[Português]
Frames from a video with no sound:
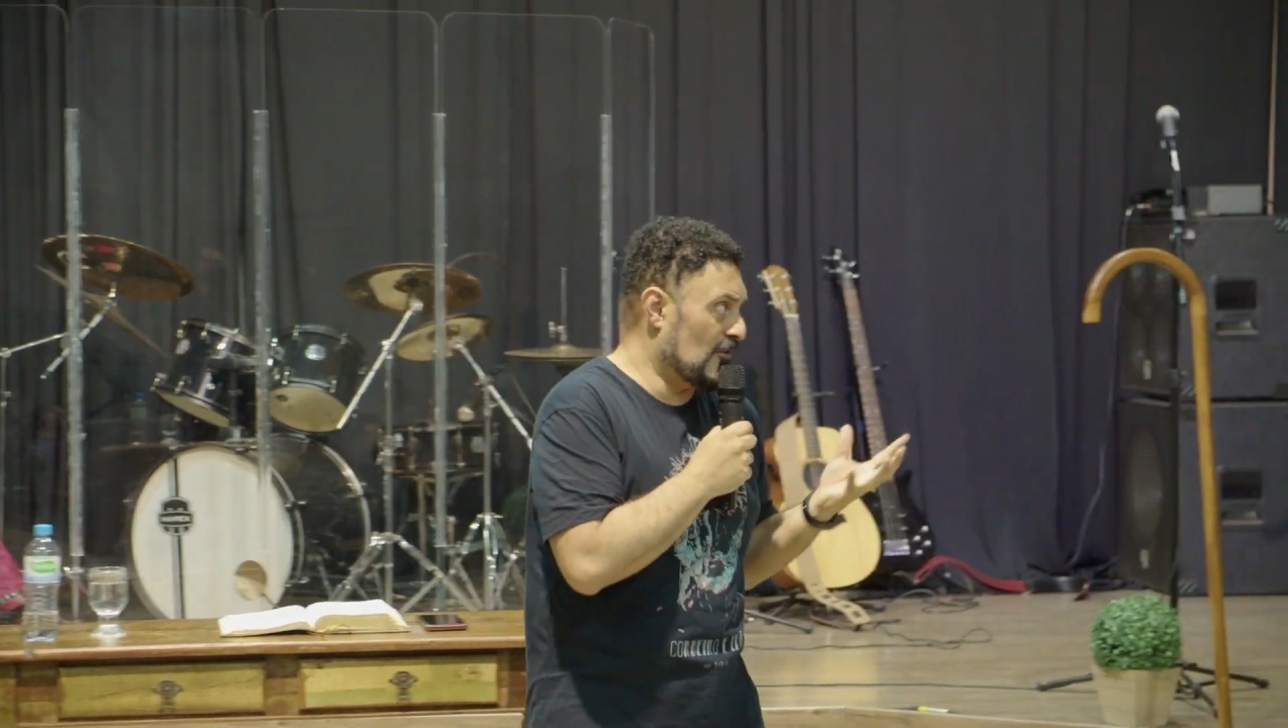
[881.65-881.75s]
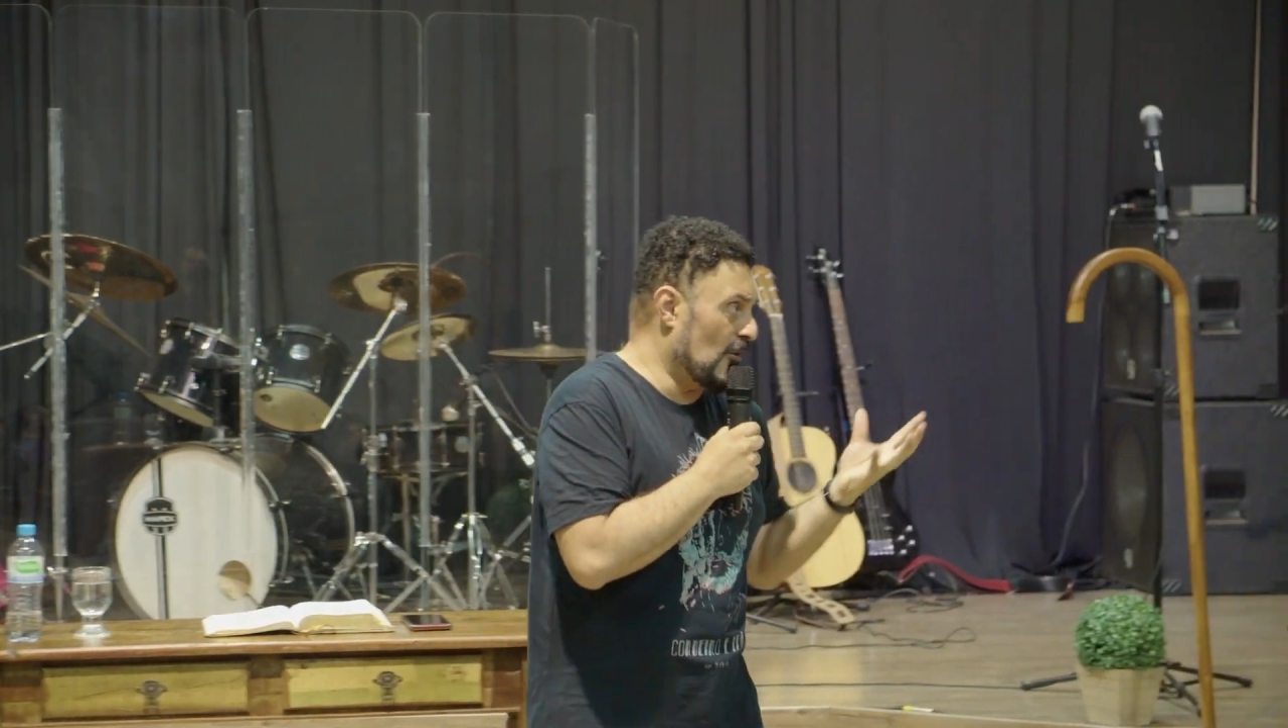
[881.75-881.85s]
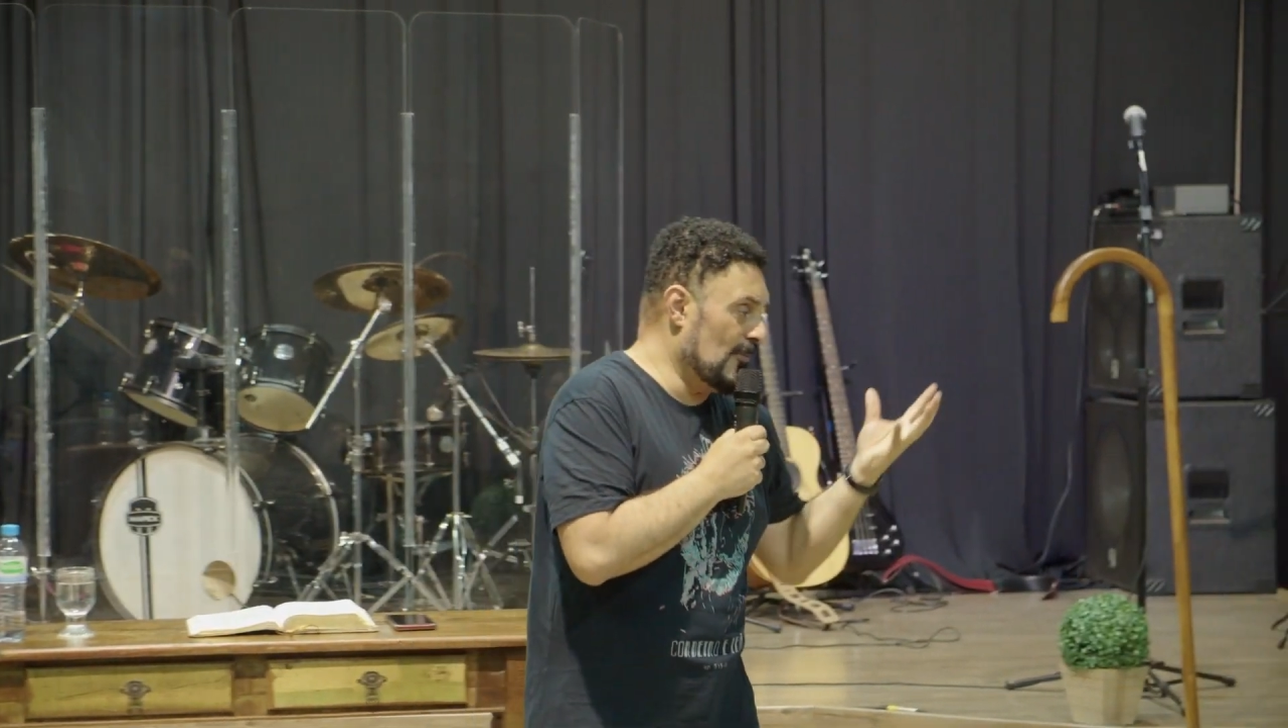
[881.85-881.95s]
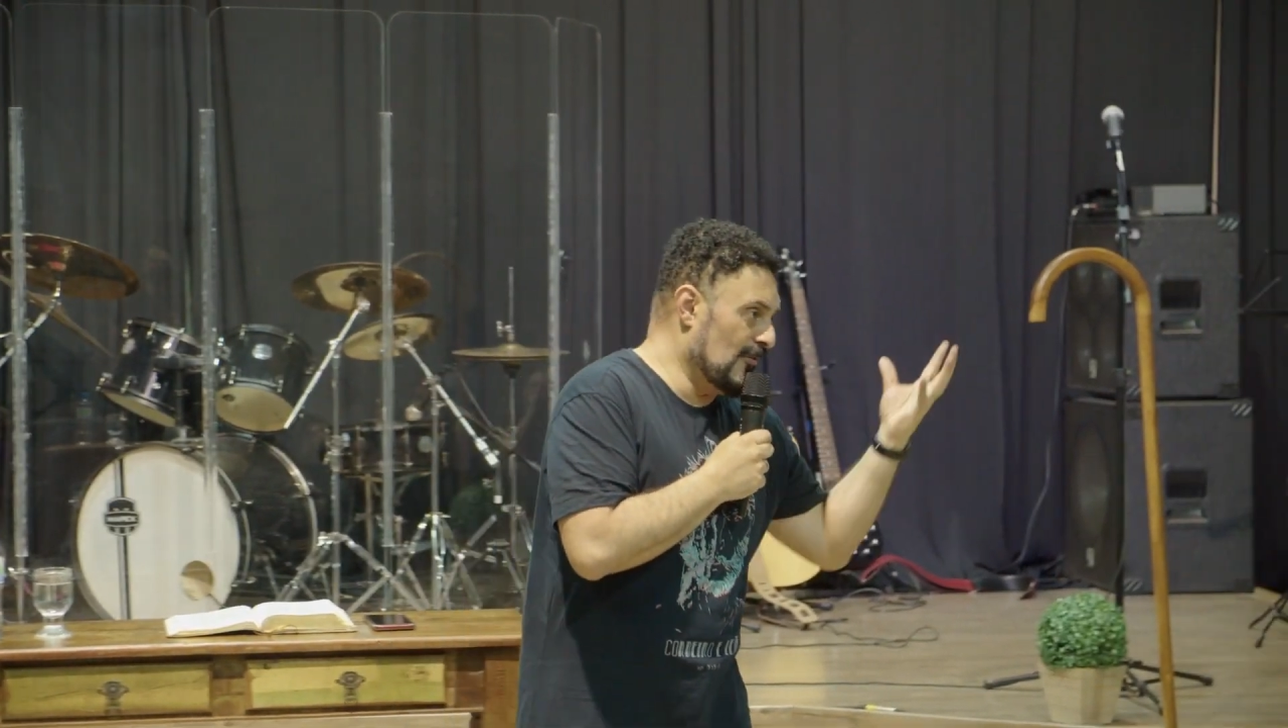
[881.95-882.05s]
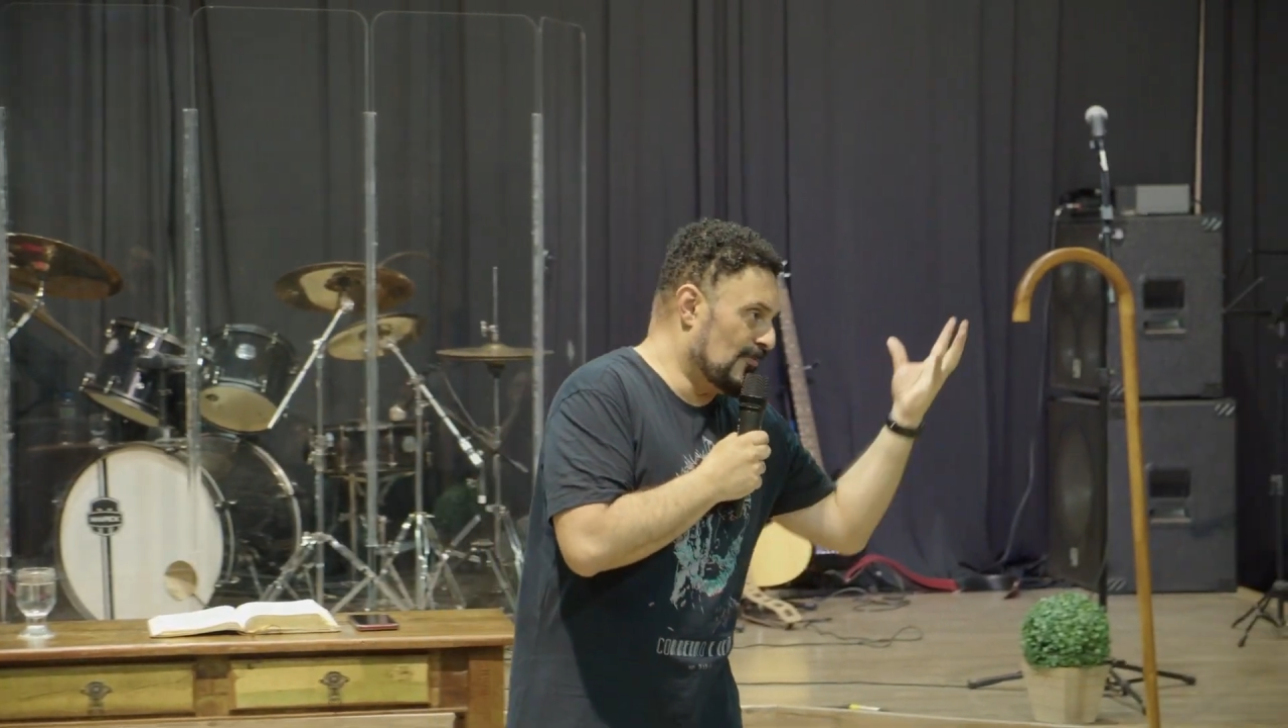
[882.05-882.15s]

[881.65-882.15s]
como o